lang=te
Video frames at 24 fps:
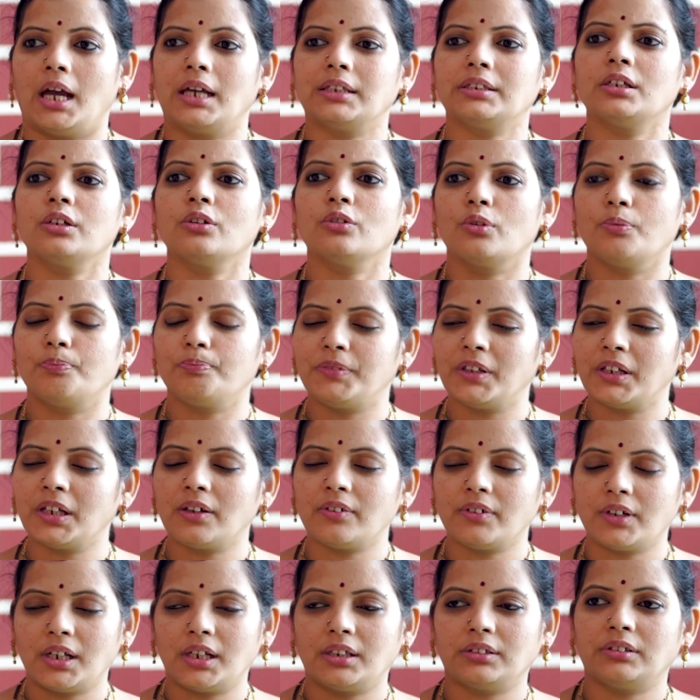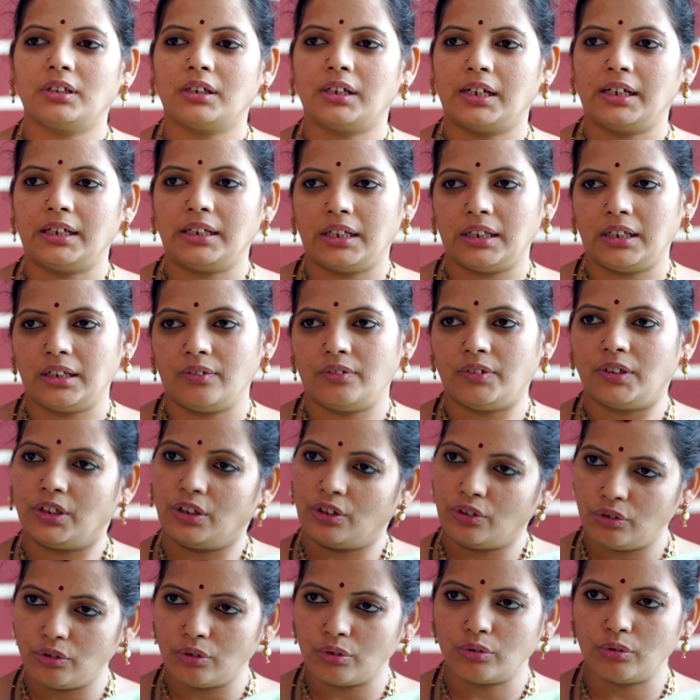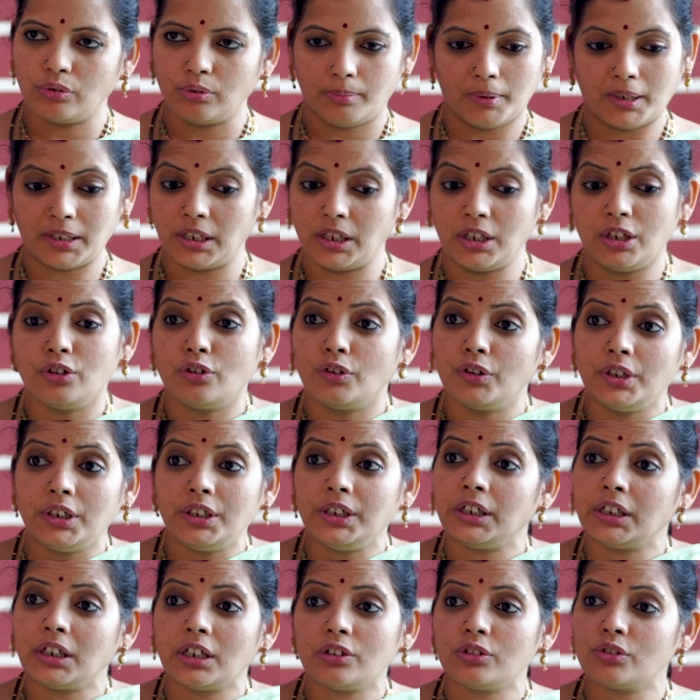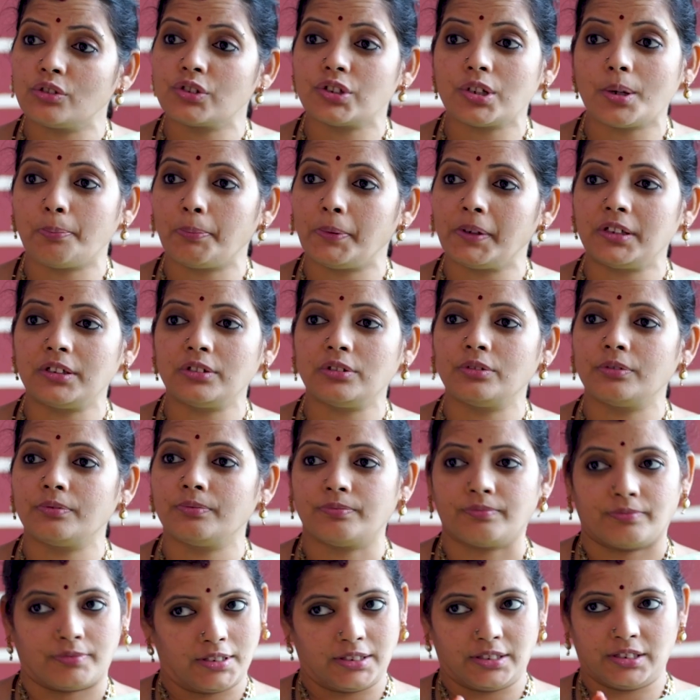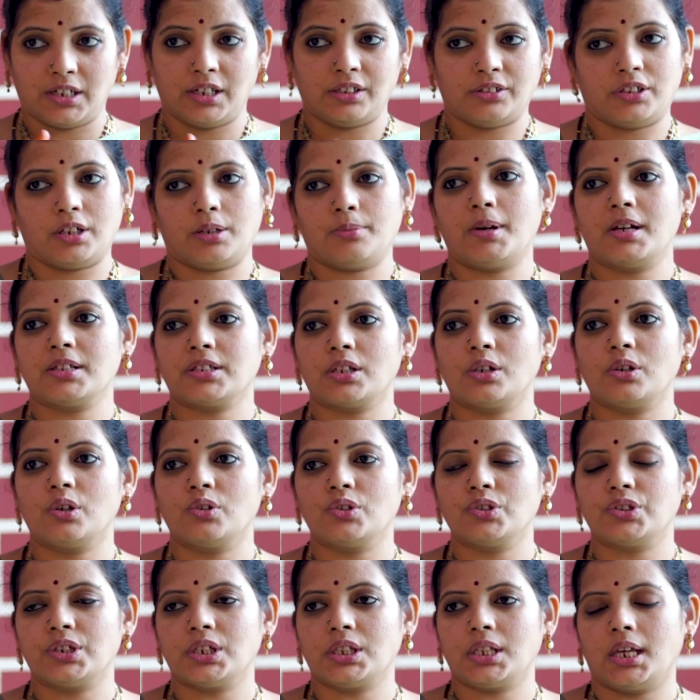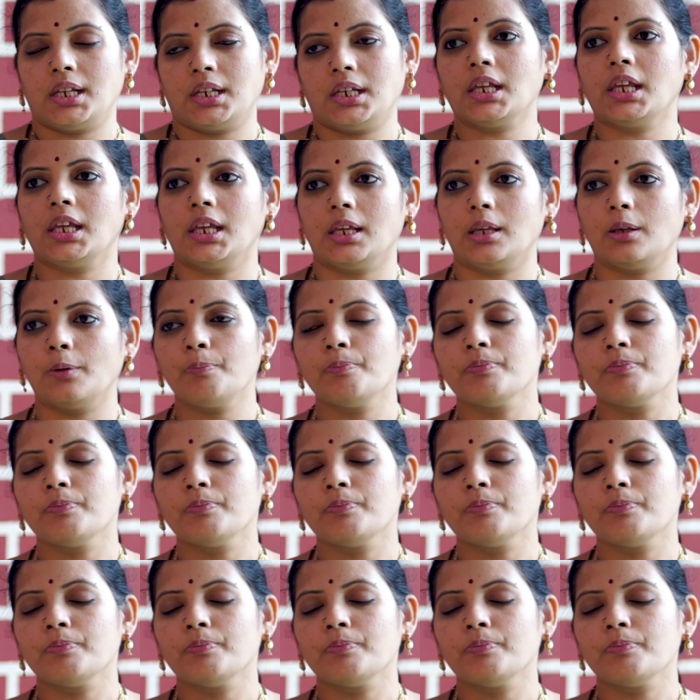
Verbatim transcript: అసలు గుప్త నవరాత్రులు అంటే ఏమిటి ఎందుకు మరి ఈ రెండింటికి ఎందుకు చెప్పలేదు చైత్రమాసంలో వచ్చేదానికి